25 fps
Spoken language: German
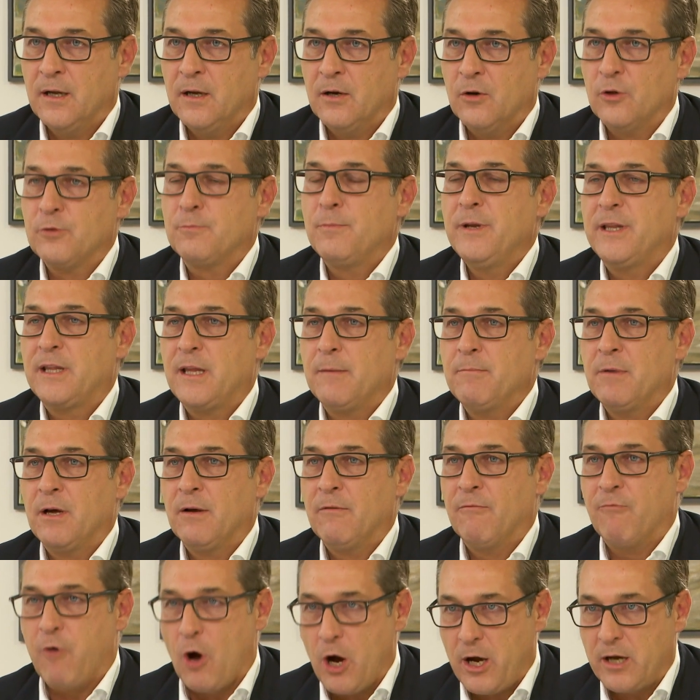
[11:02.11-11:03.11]
Und mit
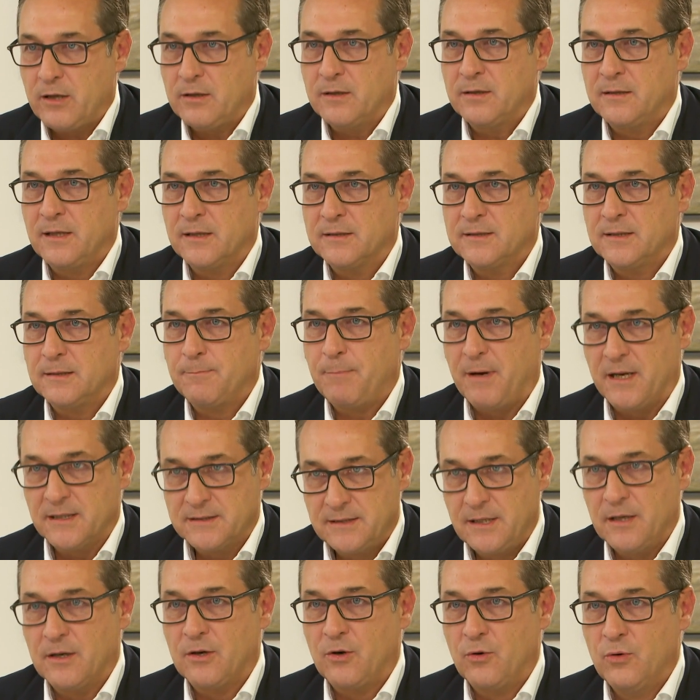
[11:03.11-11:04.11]
dem Wort des
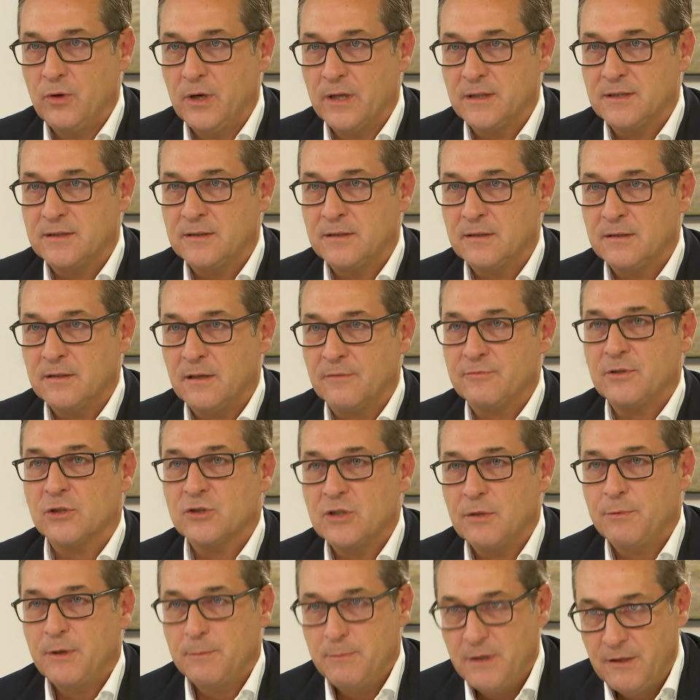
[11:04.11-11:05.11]
Sebastian Kurz, auf das
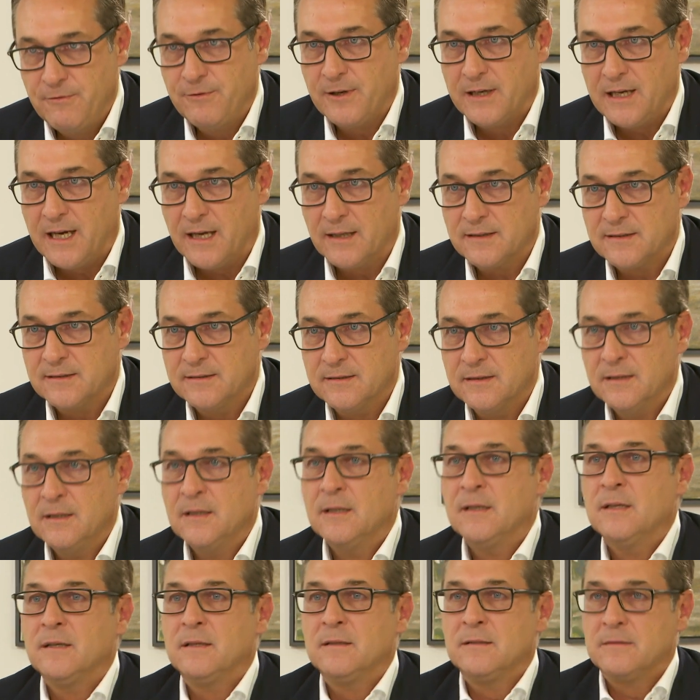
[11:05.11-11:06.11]
habe ich mich verlassen.
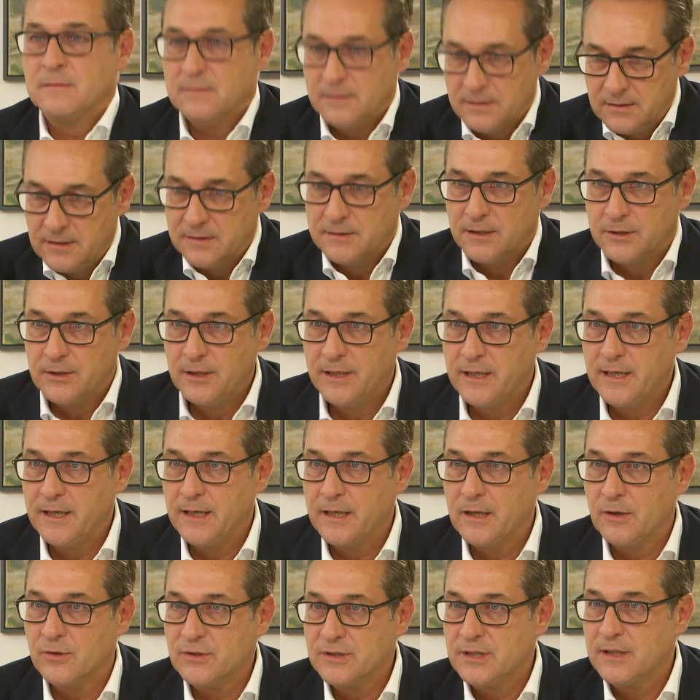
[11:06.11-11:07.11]
Es ist natürlich eine
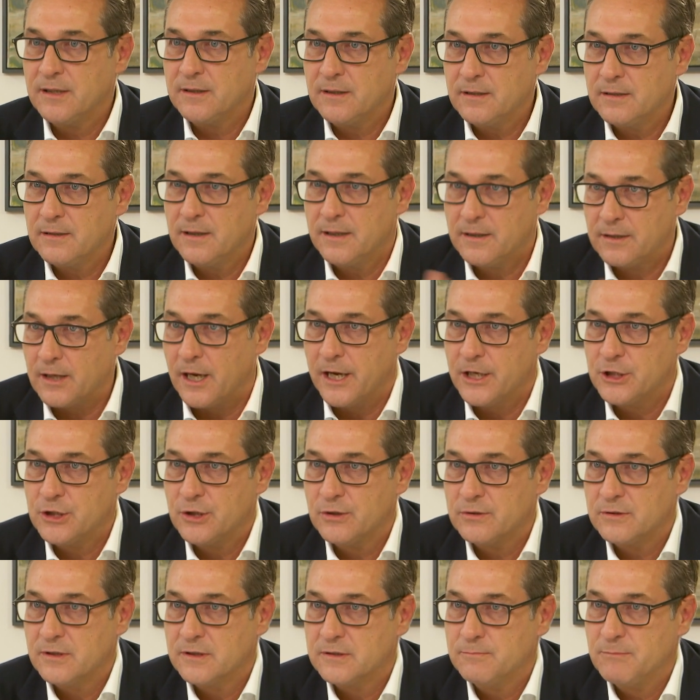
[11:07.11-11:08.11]
große
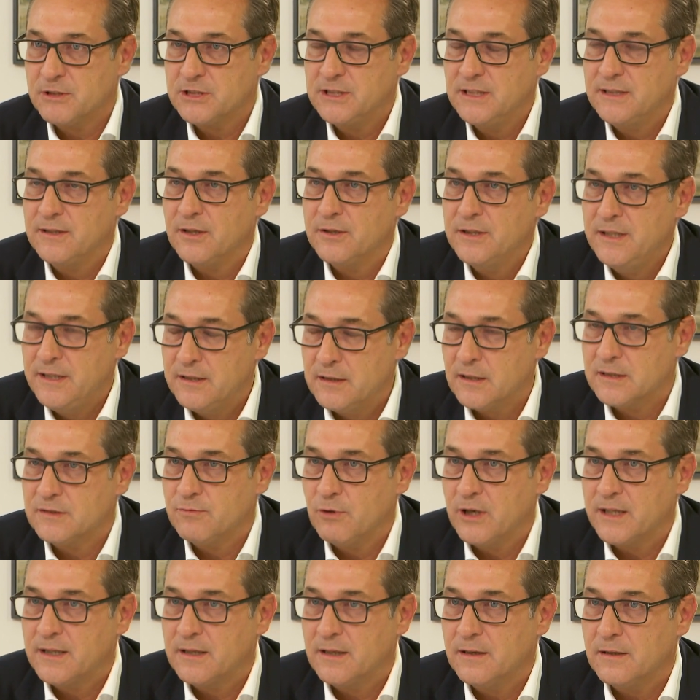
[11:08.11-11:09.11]
Enttäuschung, dass man sich da nicht ans
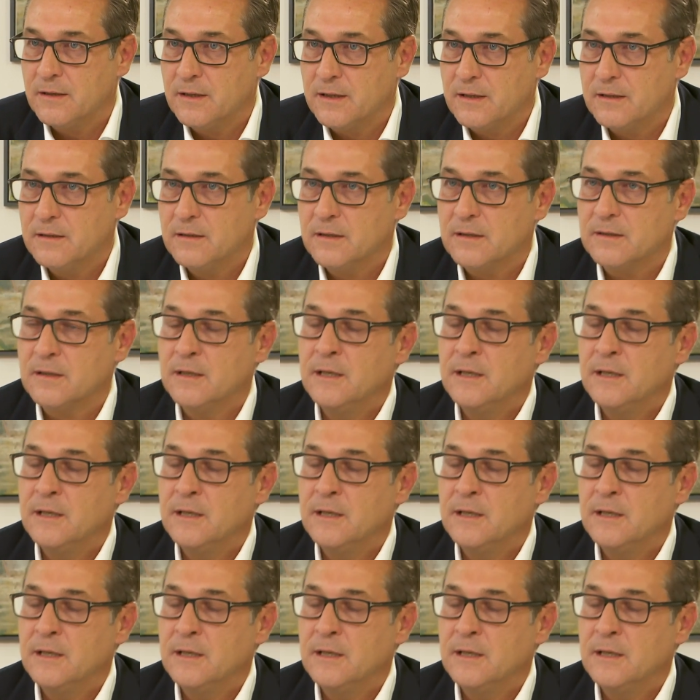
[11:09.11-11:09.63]
Wort gehalten hat.